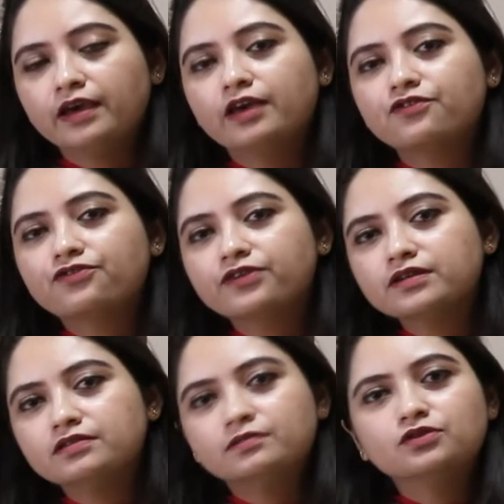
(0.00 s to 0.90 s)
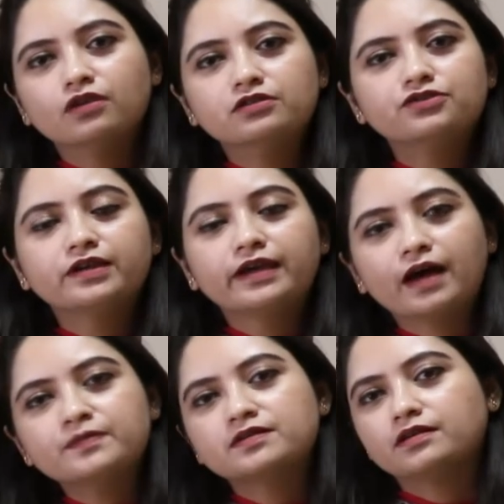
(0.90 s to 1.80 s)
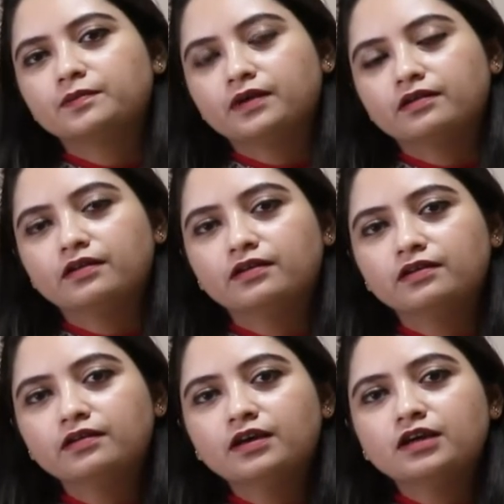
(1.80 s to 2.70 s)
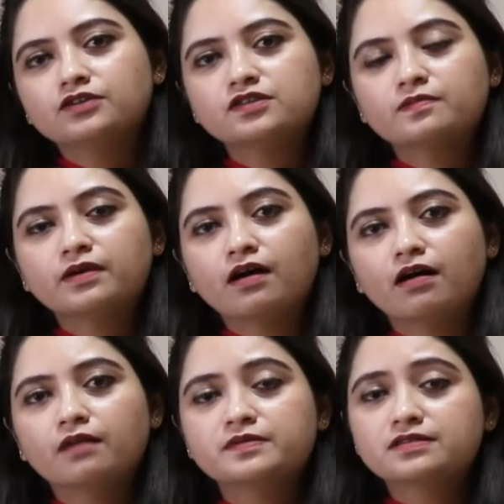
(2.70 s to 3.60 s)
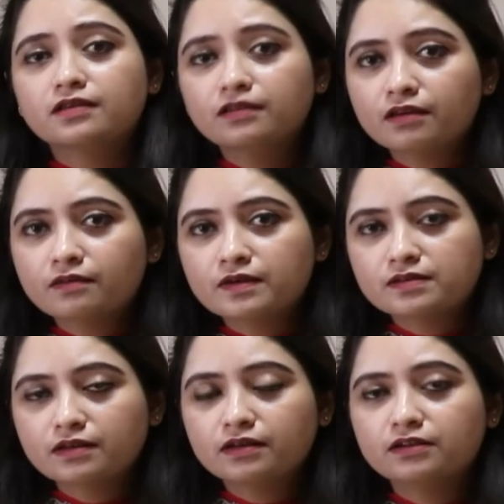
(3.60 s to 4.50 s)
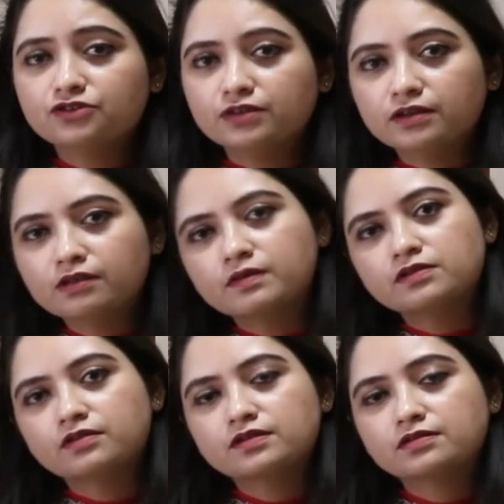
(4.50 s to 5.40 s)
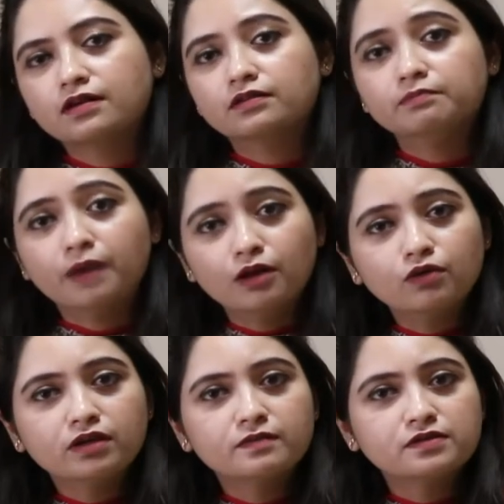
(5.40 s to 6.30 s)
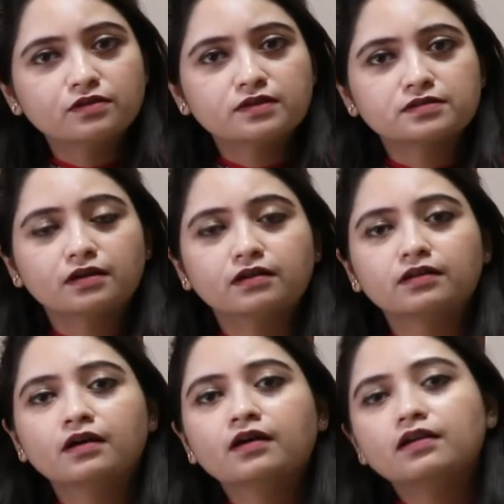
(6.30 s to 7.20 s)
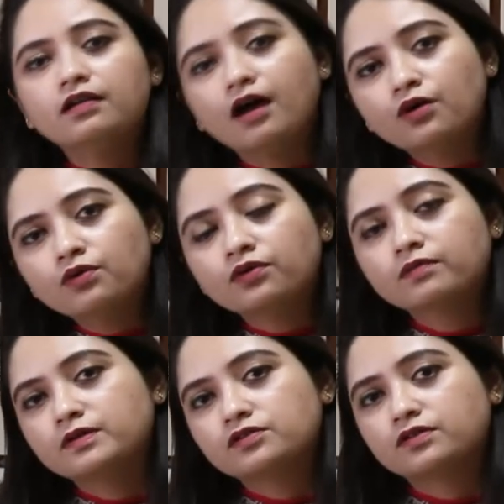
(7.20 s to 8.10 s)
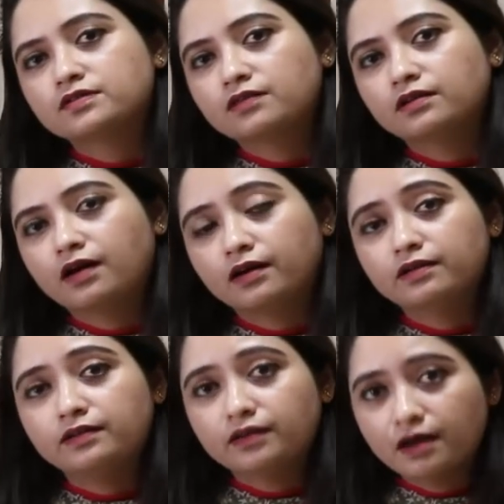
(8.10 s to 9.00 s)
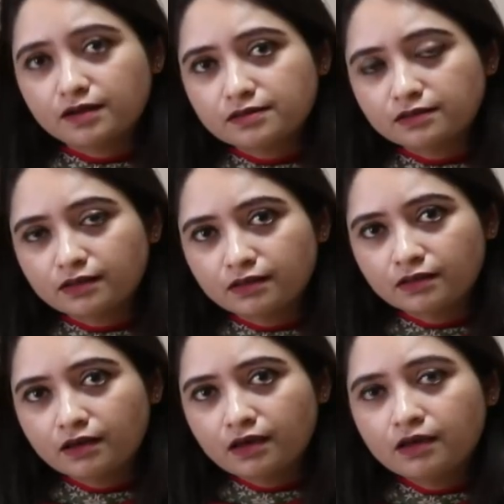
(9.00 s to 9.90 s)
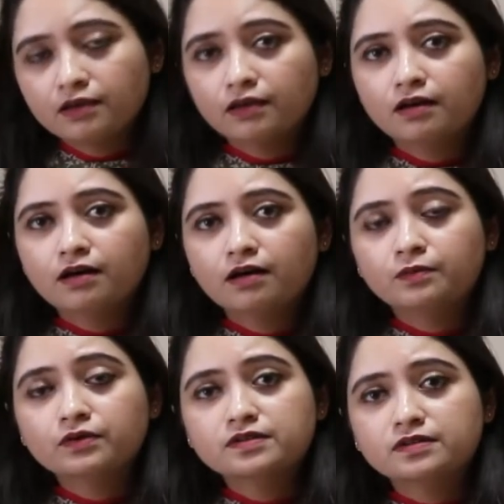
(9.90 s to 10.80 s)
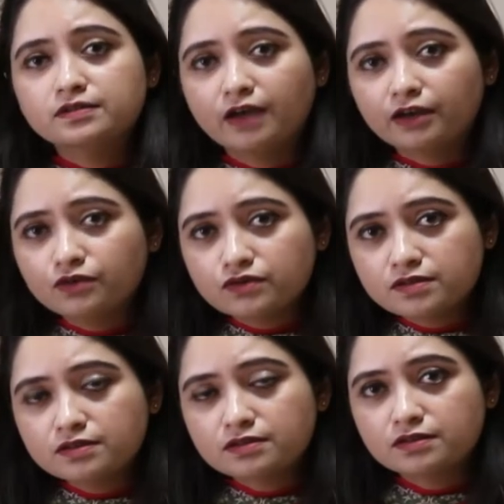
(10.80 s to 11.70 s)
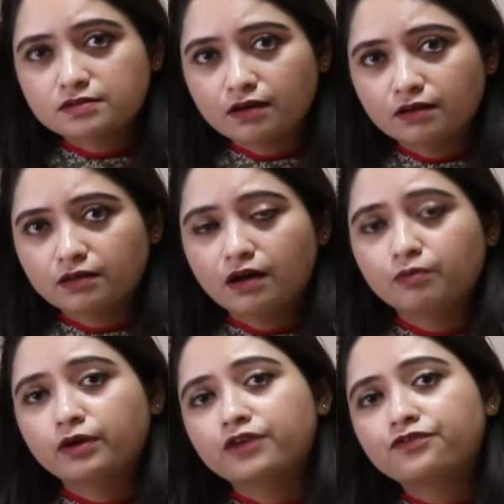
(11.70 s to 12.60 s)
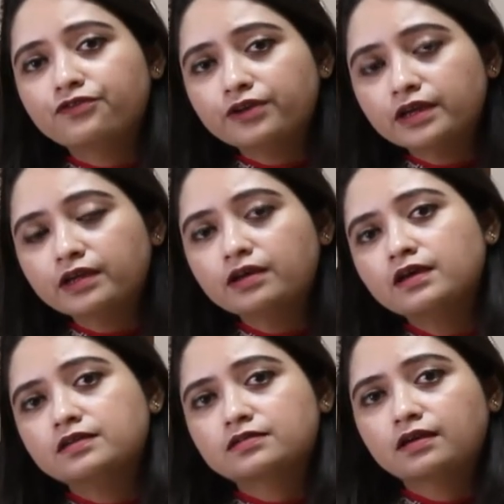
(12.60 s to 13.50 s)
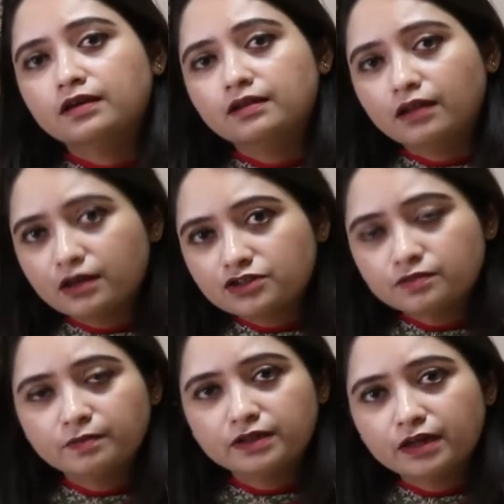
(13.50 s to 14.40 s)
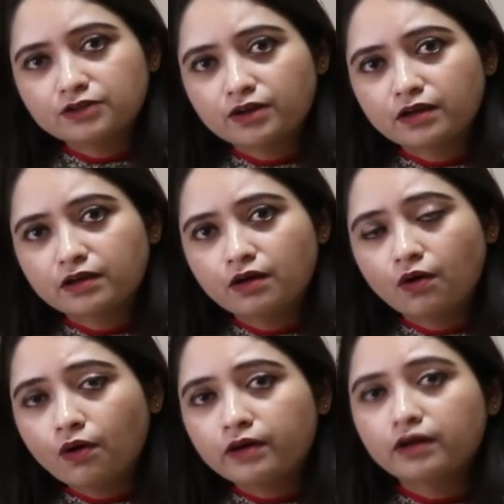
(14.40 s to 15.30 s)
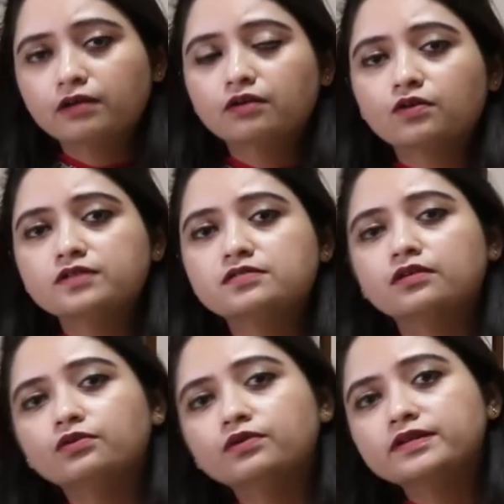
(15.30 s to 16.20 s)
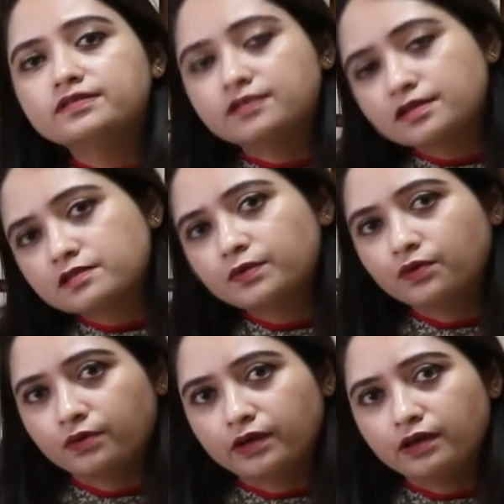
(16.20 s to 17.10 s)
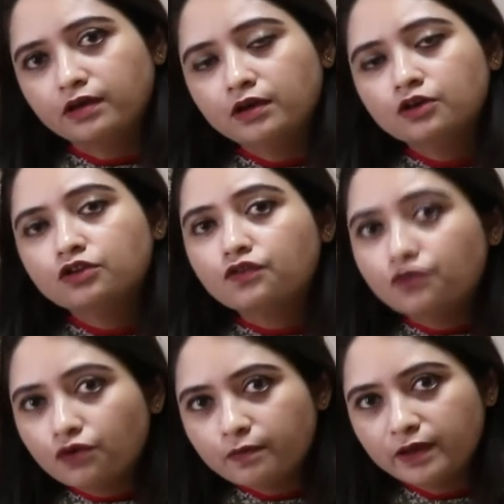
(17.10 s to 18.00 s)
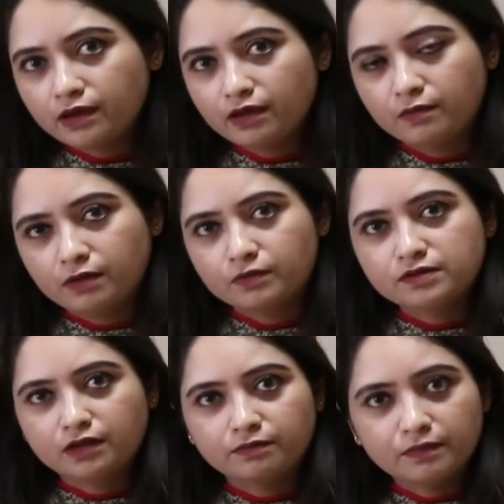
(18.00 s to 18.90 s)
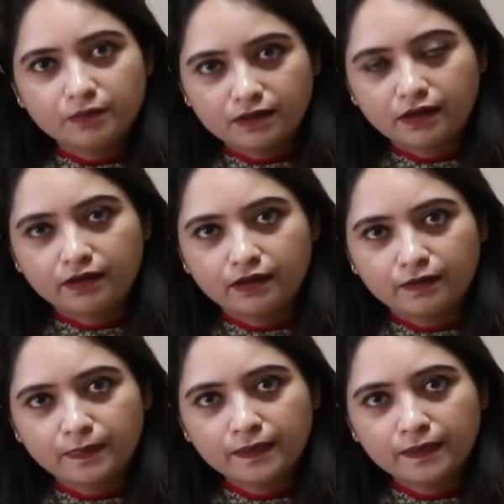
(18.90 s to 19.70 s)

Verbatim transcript: एक फ्री डर्मेटोलॉजी कैंप सेटअप कर रहा है जिसमें आप स्किन के मसले यानी जल्द के मसलों के साथ बालों के मसलों के साथ नाखूनों के मसलों के साथ आकर दिखा सकते हैं यहाँ आपको इसका डायग्नोसिस के साथ आपको एक फ्री इसका इलाज बताया जाएगा और अगर कोई ज़रूरी टेस्ट भी होंगे तो वो भी हम आपको साथ में बताएँगे